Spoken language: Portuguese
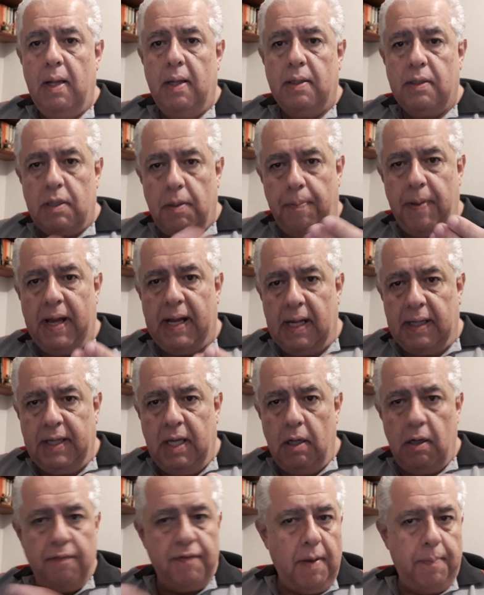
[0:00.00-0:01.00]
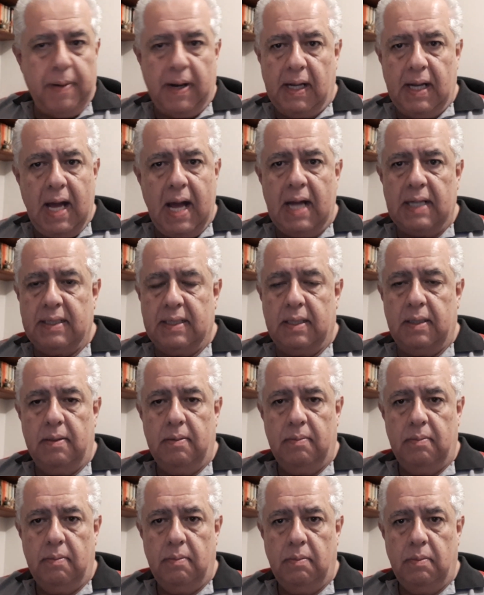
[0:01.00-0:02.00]
Você pega aquilo e vai para casa?
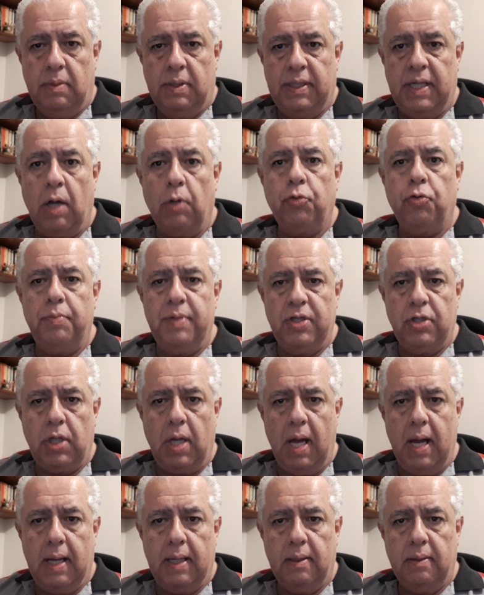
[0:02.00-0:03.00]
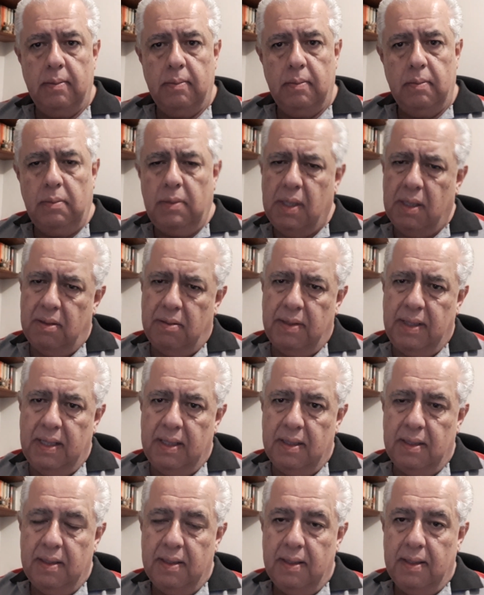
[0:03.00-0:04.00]
Se automedicar? Não, né?